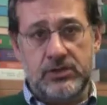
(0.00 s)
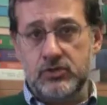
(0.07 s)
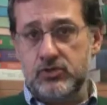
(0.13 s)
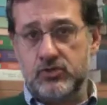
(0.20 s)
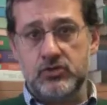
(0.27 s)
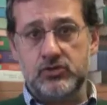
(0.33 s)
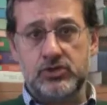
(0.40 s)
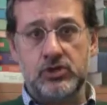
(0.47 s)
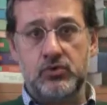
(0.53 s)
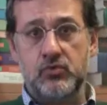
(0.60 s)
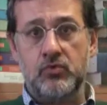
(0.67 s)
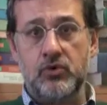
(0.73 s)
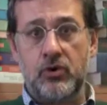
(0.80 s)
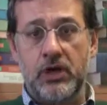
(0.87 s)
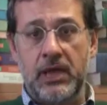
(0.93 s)
Io sono
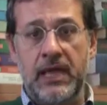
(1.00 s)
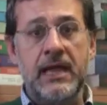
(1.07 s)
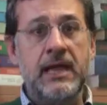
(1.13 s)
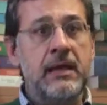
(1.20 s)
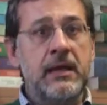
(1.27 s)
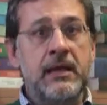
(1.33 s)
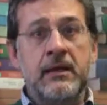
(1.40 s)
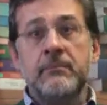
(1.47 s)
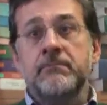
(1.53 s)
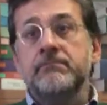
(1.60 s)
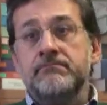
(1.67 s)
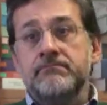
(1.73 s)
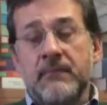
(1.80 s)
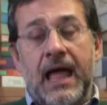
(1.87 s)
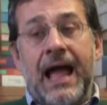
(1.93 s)
sicuro che
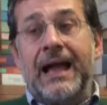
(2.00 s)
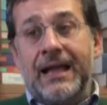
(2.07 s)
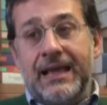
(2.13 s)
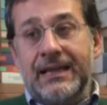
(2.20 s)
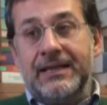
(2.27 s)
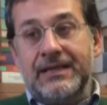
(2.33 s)
anche